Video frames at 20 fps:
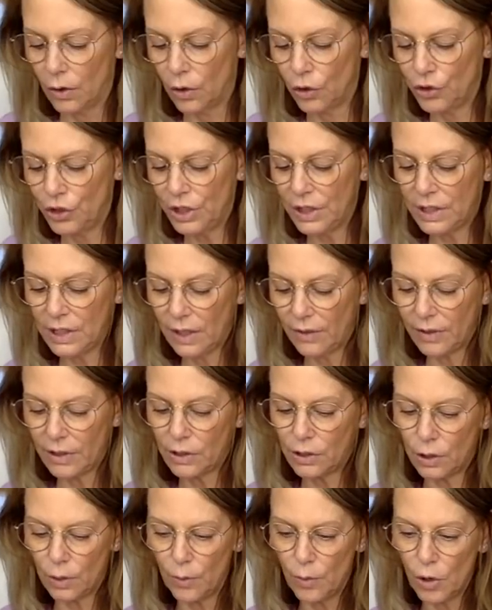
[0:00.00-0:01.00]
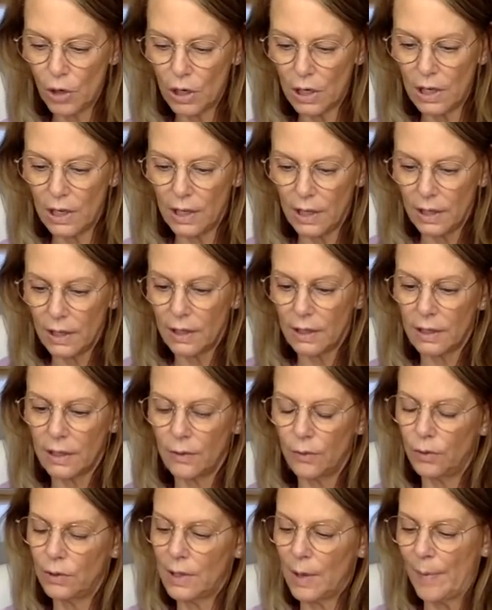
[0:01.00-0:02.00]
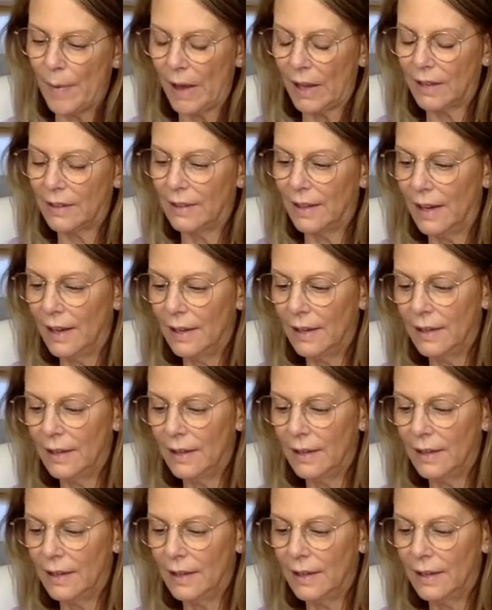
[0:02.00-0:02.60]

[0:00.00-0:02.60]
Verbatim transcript: cogiter avec ce mot-clé qui vous appartient.